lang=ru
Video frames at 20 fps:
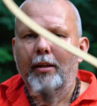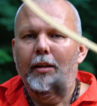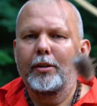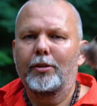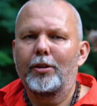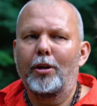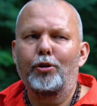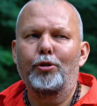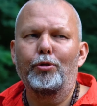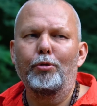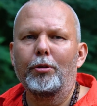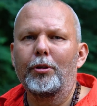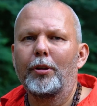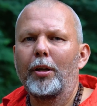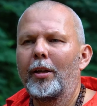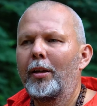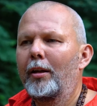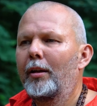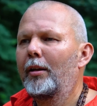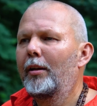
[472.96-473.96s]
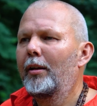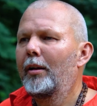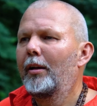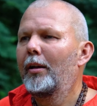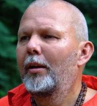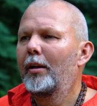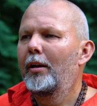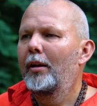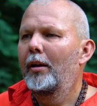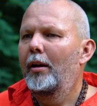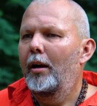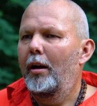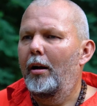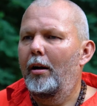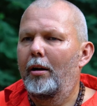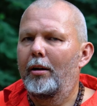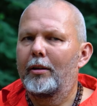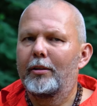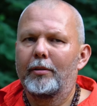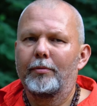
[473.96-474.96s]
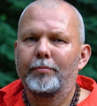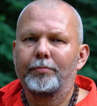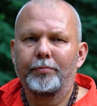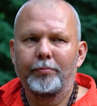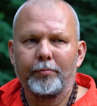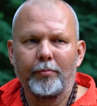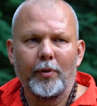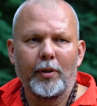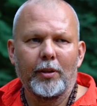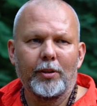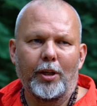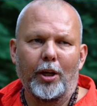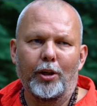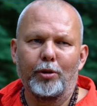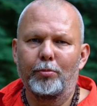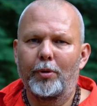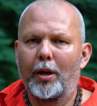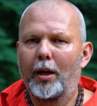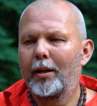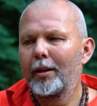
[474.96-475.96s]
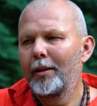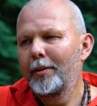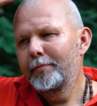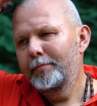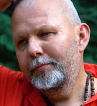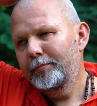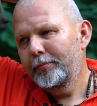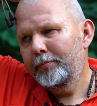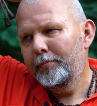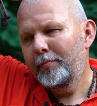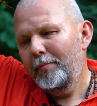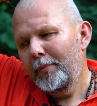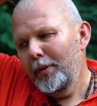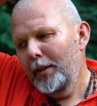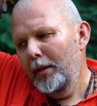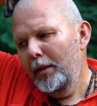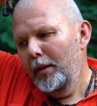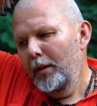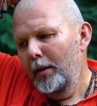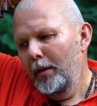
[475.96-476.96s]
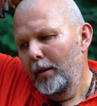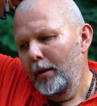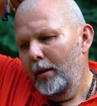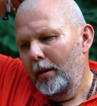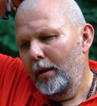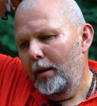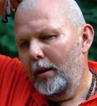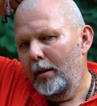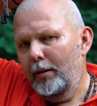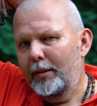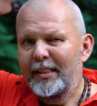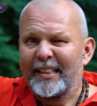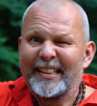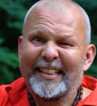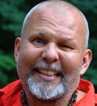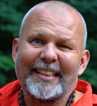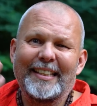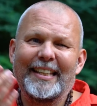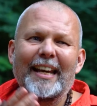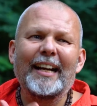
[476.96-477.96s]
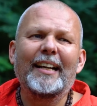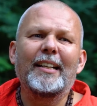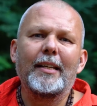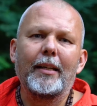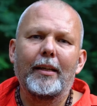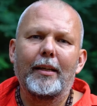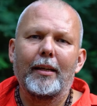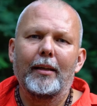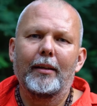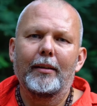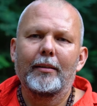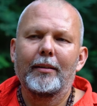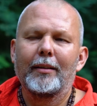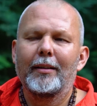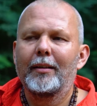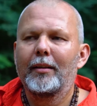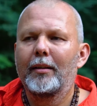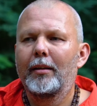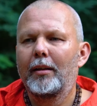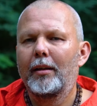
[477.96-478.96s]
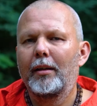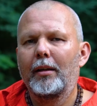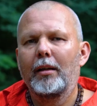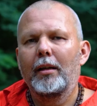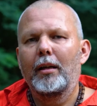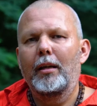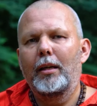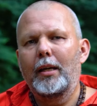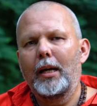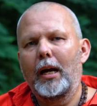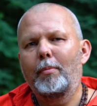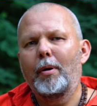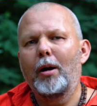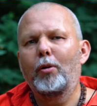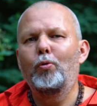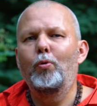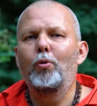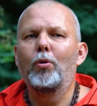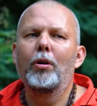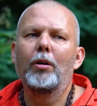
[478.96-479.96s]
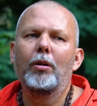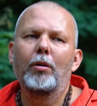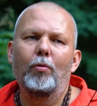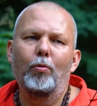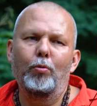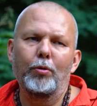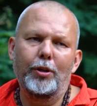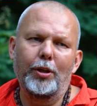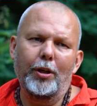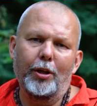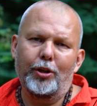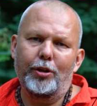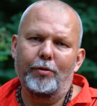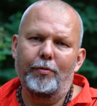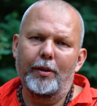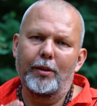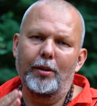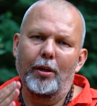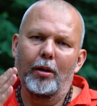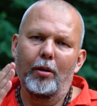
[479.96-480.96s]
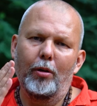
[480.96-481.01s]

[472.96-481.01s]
и за счет, а, скажем так, а, техники я могу удерживать